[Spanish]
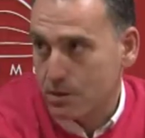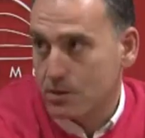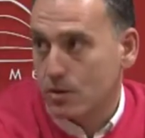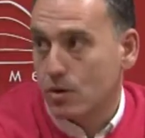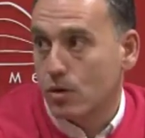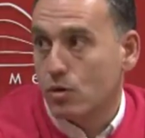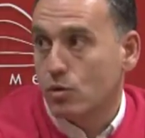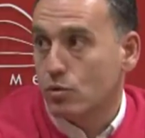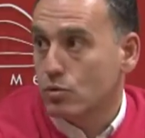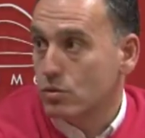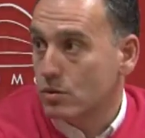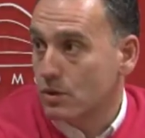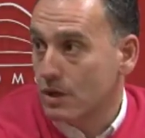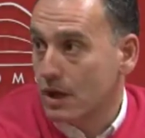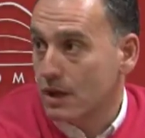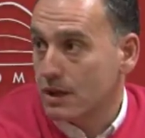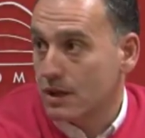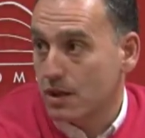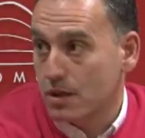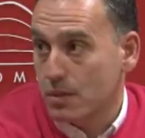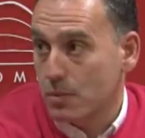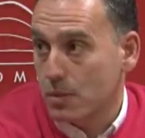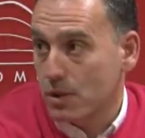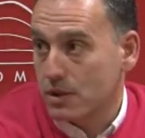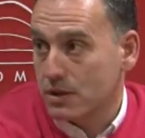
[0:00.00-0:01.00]
con un
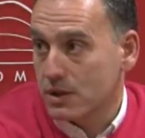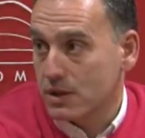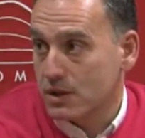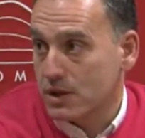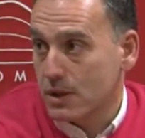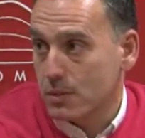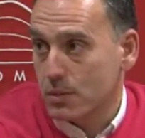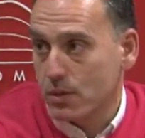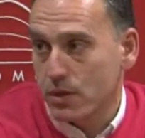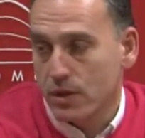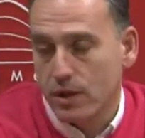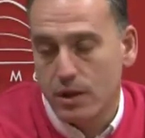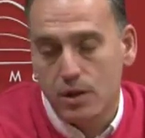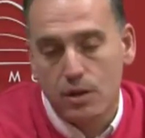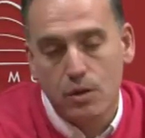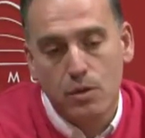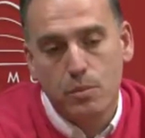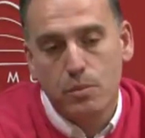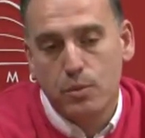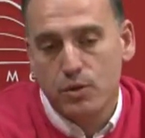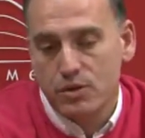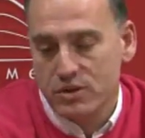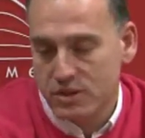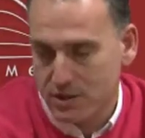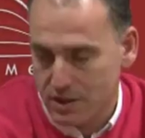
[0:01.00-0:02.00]
anticipo del 30%,
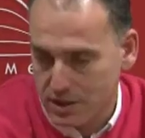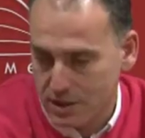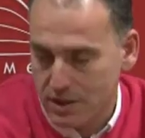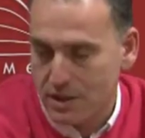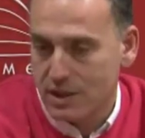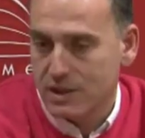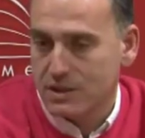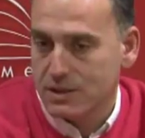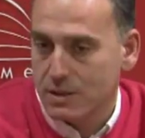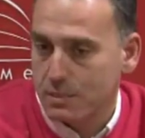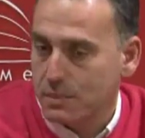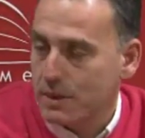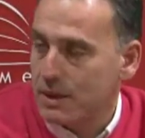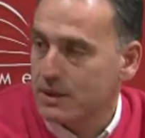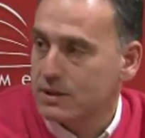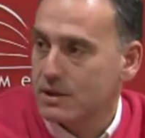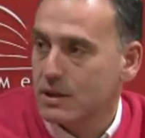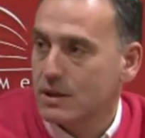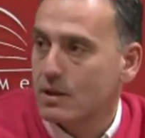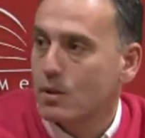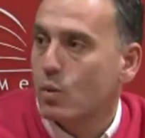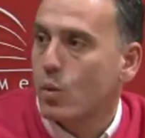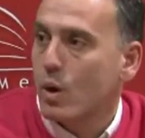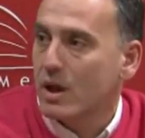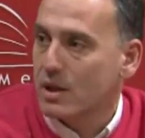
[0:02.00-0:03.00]
pues que se
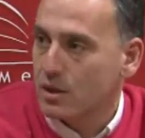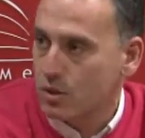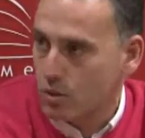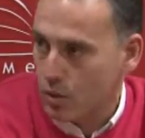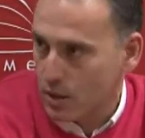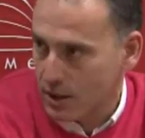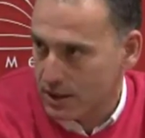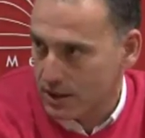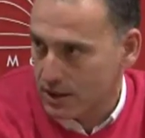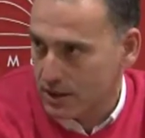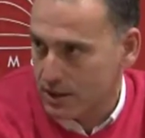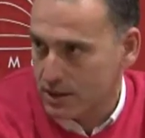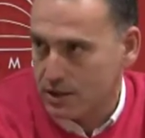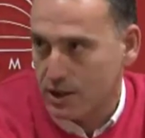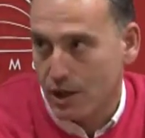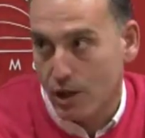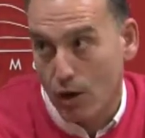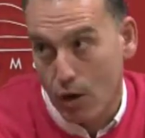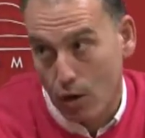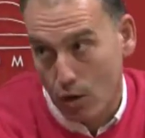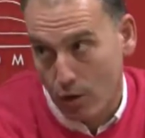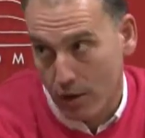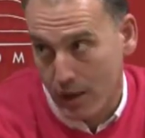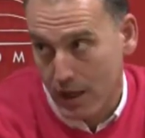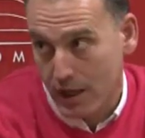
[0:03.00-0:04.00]
pasen cuanto antes, que
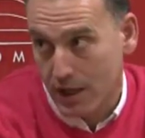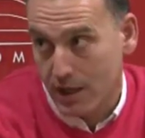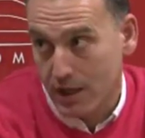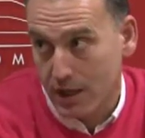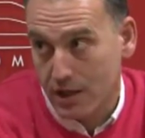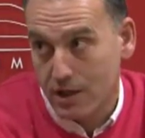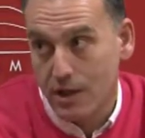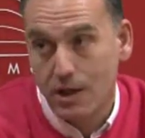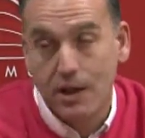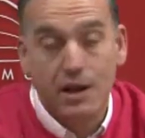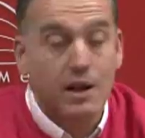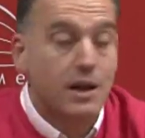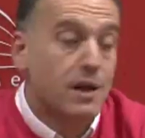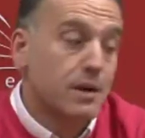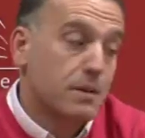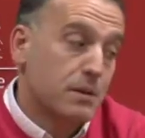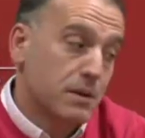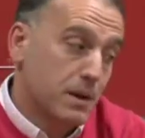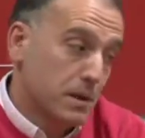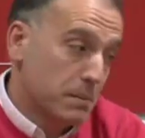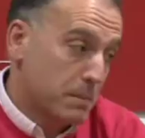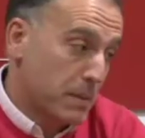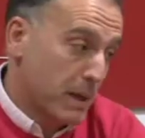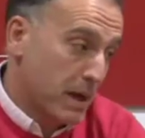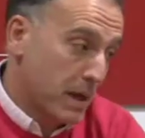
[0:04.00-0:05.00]
no lo dejen
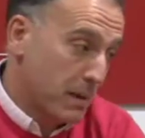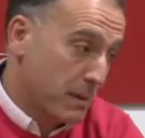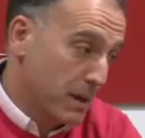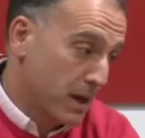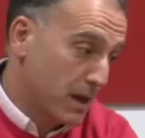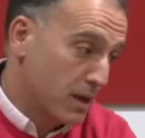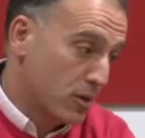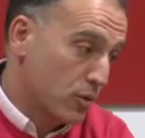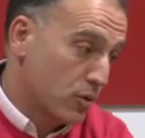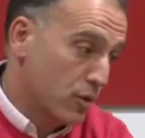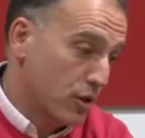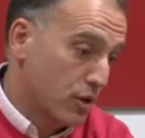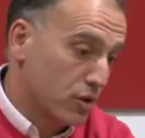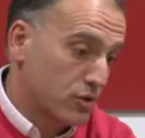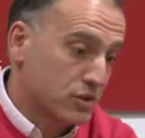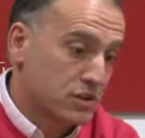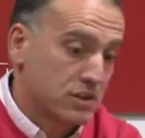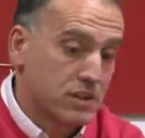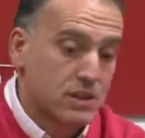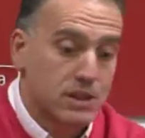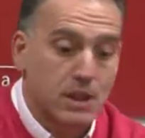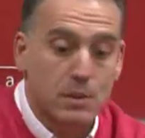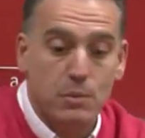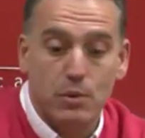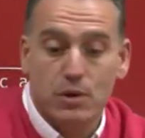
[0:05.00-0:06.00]
ni para ver el Club de los
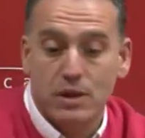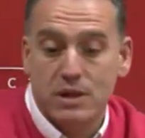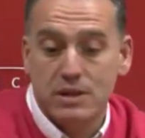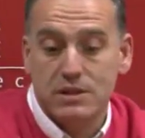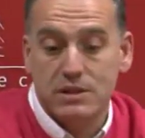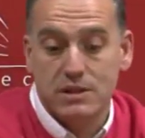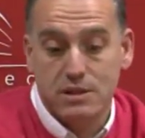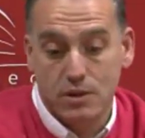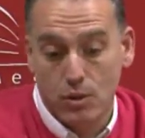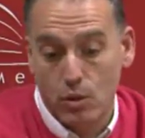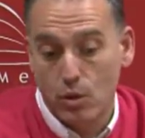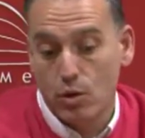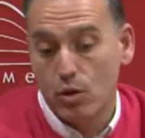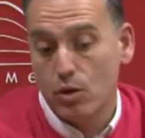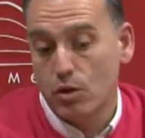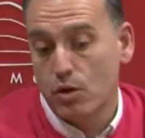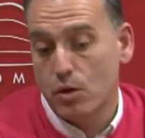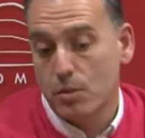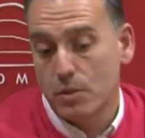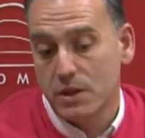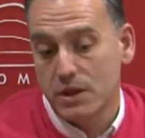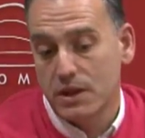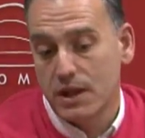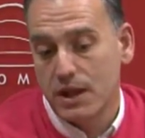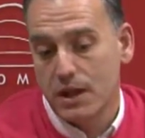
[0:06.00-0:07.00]
60, porque luego
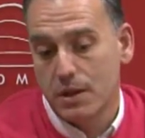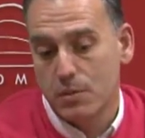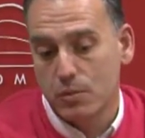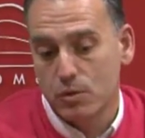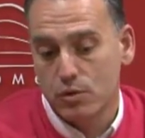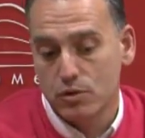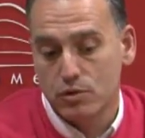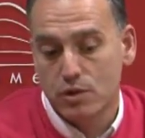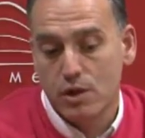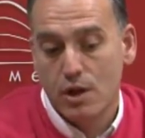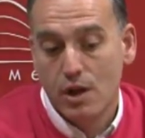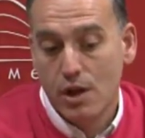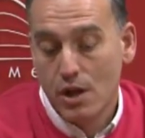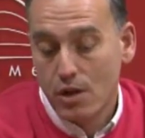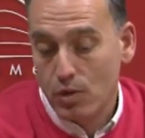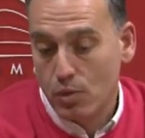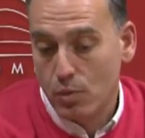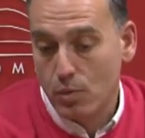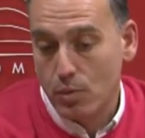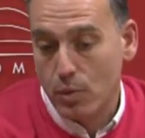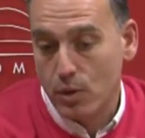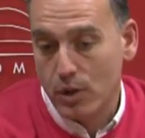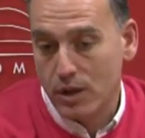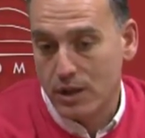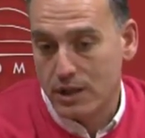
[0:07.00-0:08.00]
comentaremos
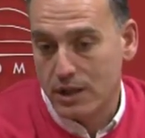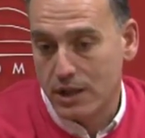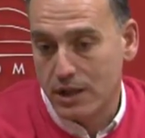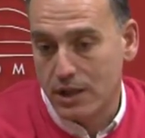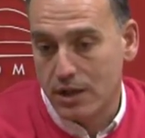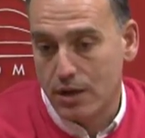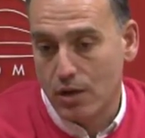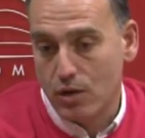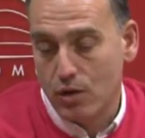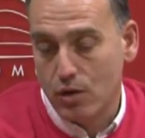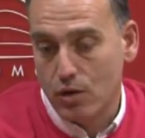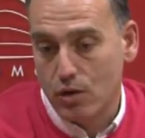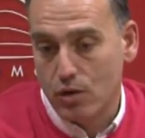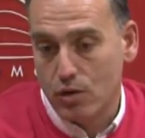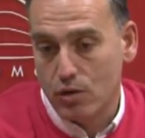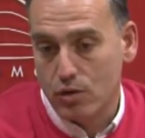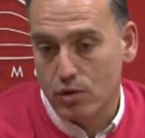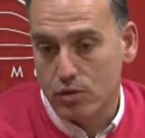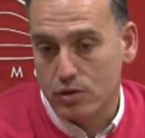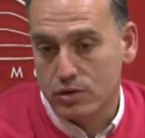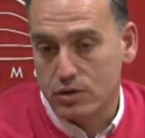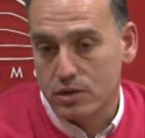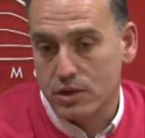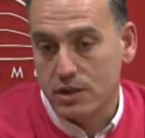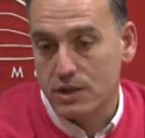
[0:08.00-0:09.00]
un poquitín
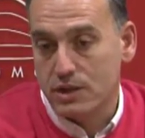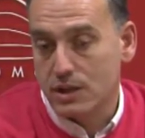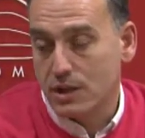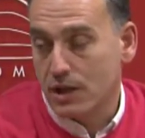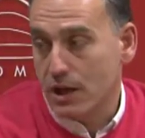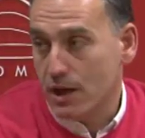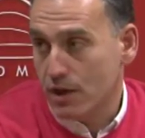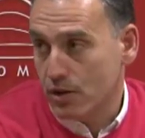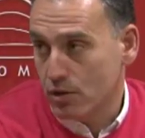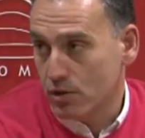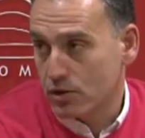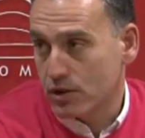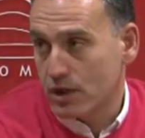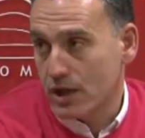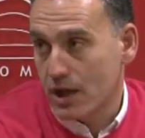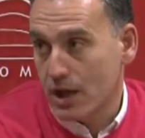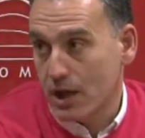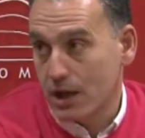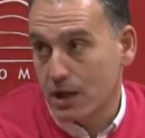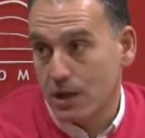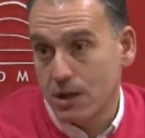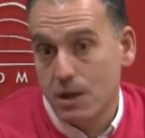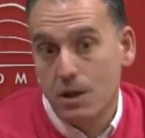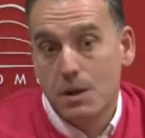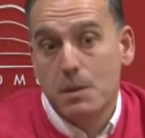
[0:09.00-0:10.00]
los itinerarios que
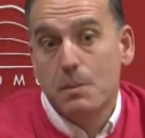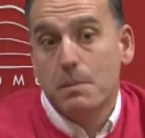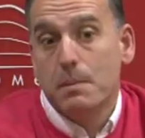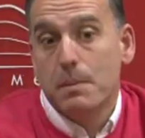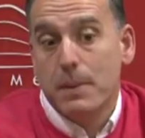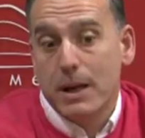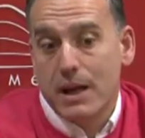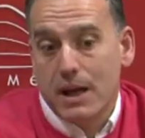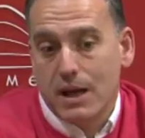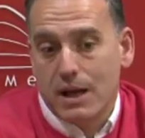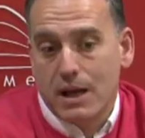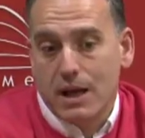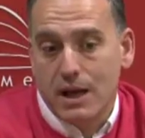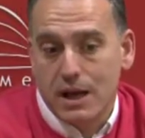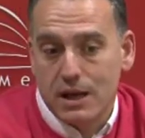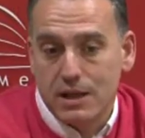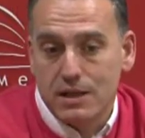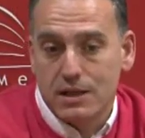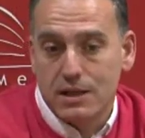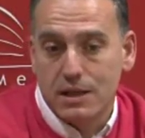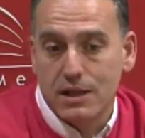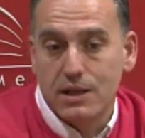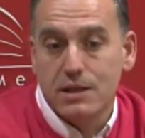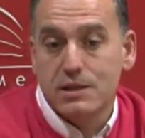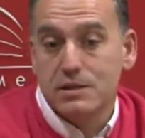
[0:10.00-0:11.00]
hay para que la
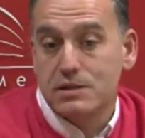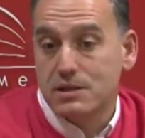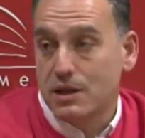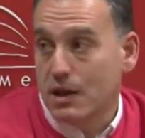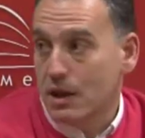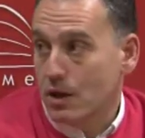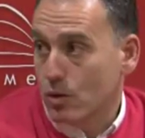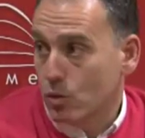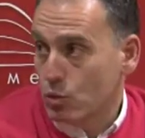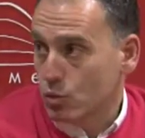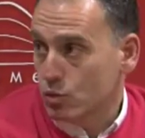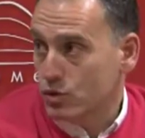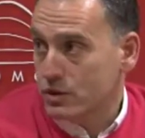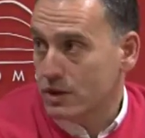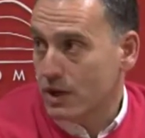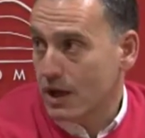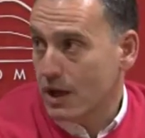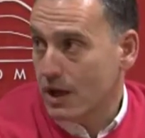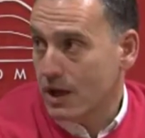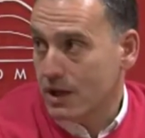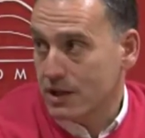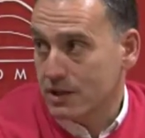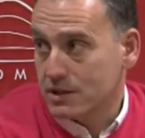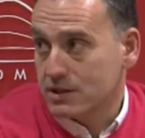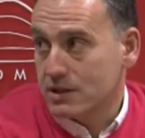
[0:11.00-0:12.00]
gente, si le
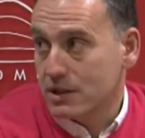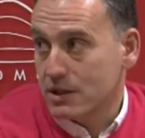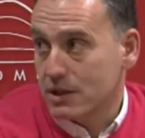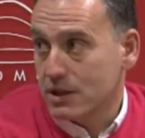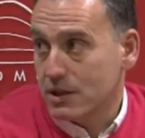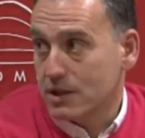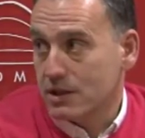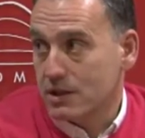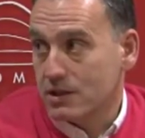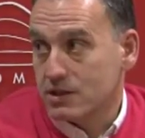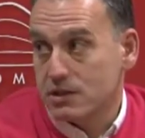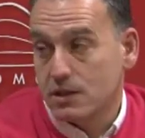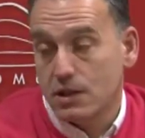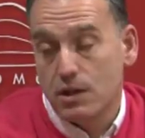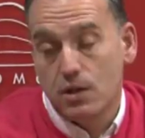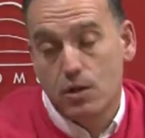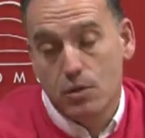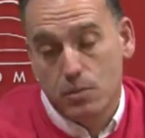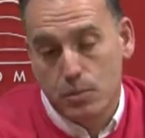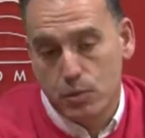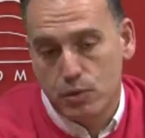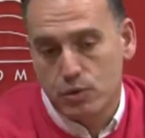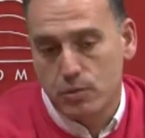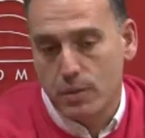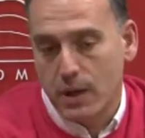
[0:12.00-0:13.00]
gusta ese destino,
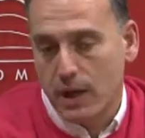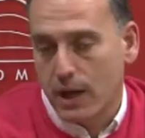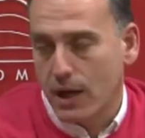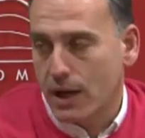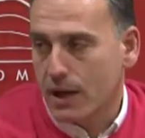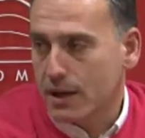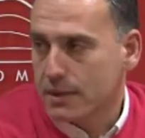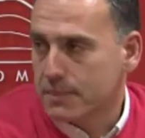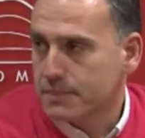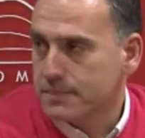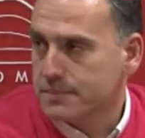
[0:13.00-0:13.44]
pues venga.